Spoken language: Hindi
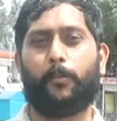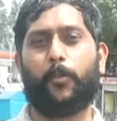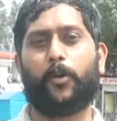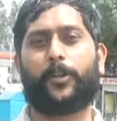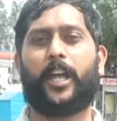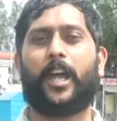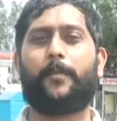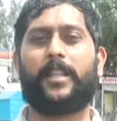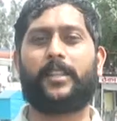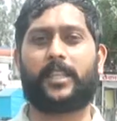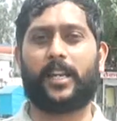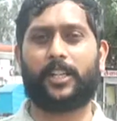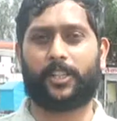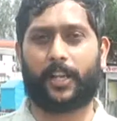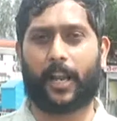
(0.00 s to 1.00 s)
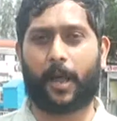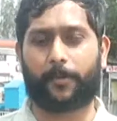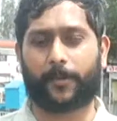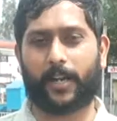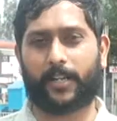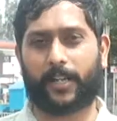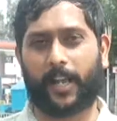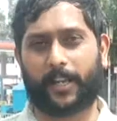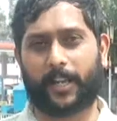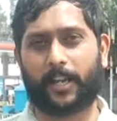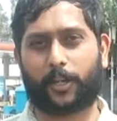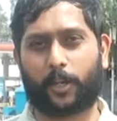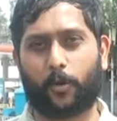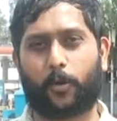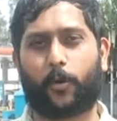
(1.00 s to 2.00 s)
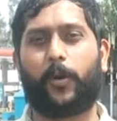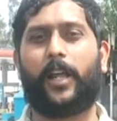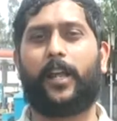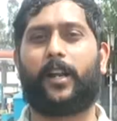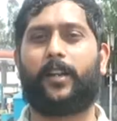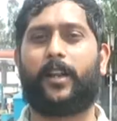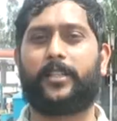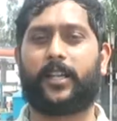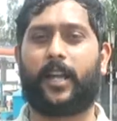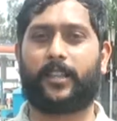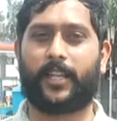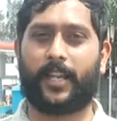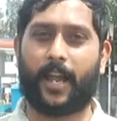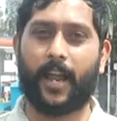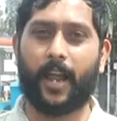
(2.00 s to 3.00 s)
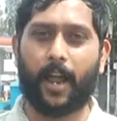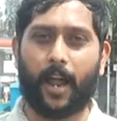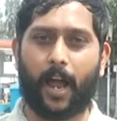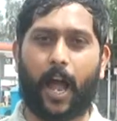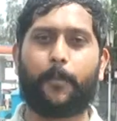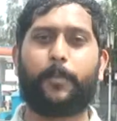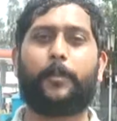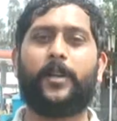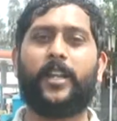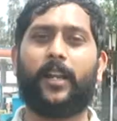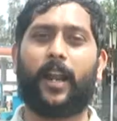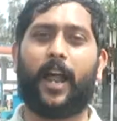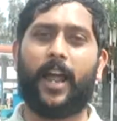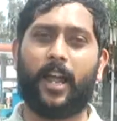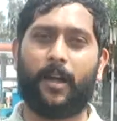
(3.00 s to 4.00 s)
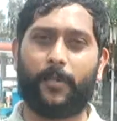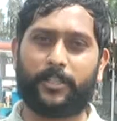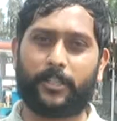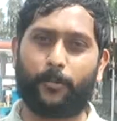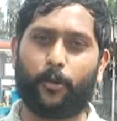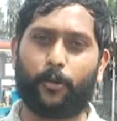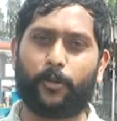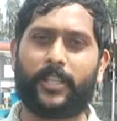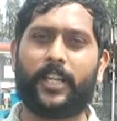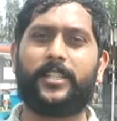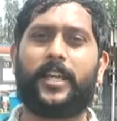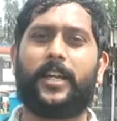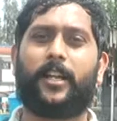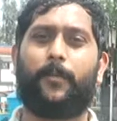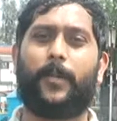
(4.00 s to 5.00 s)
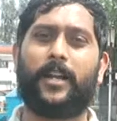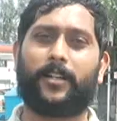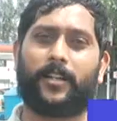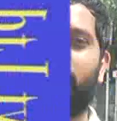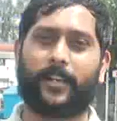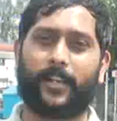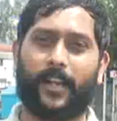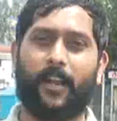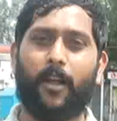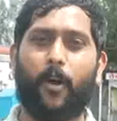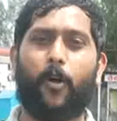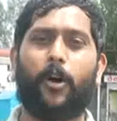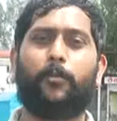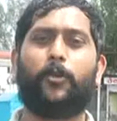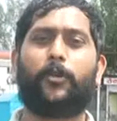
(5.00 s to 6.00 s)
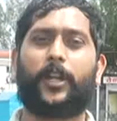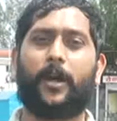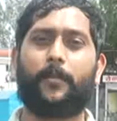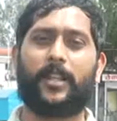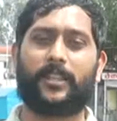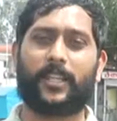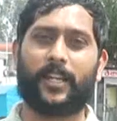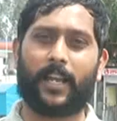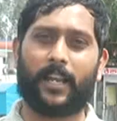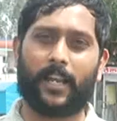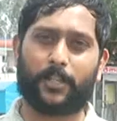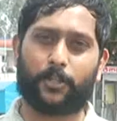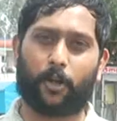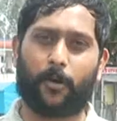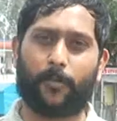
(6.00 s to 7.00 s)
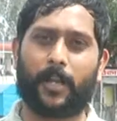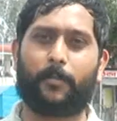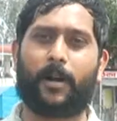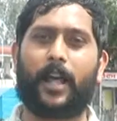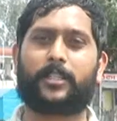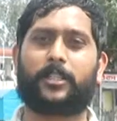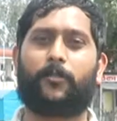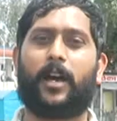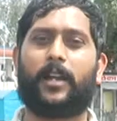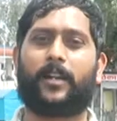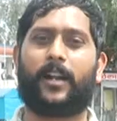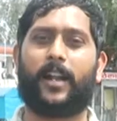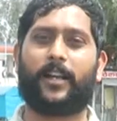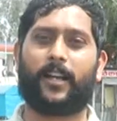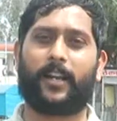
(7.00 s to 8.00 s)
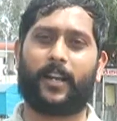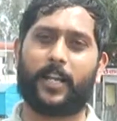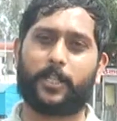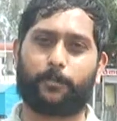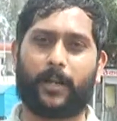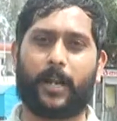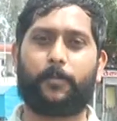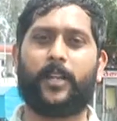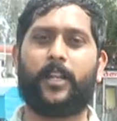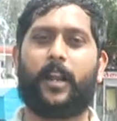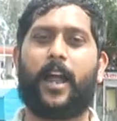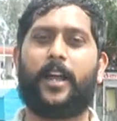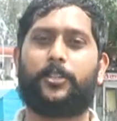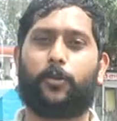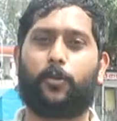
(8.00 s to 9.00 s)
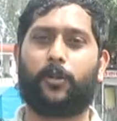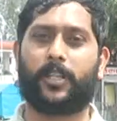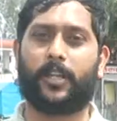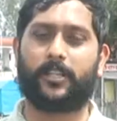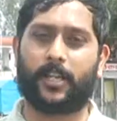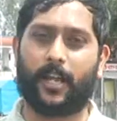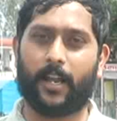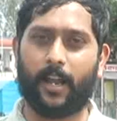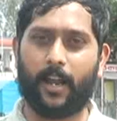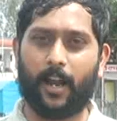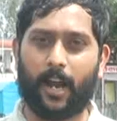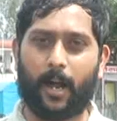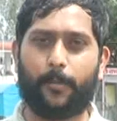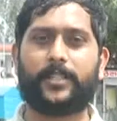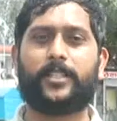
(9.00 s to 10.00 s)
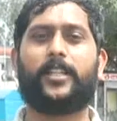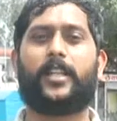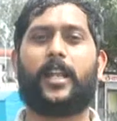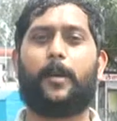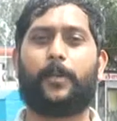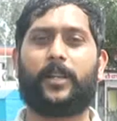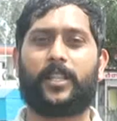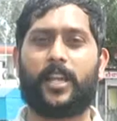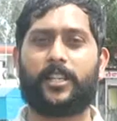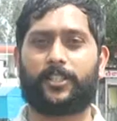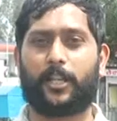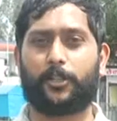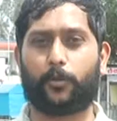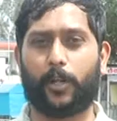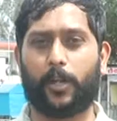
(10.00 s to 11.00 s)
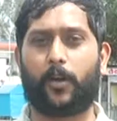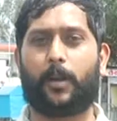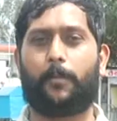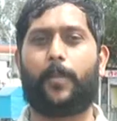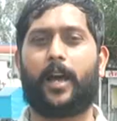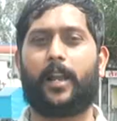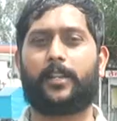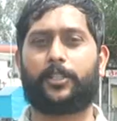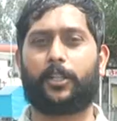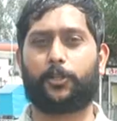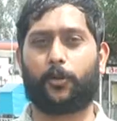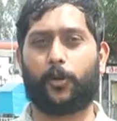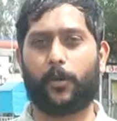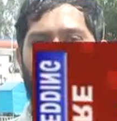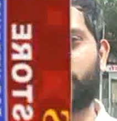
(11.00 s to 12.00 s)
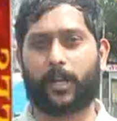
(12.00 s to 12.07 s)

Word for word: मुख्यमंत्री शराब के ठेके क्यों खुले रखना चाहते हैं आप अपनी राय हमें जरूर दीजिए कमेंट करके और मुख्यमंत्री के लिए जो हम ये बड़ा सवाल खड़ा कर रहे हैं इस पर अपनी राय जरूर दीजिए हम इसी तरह प्रदेश से जुड़ी और अम्बाला से जुड़ी हुई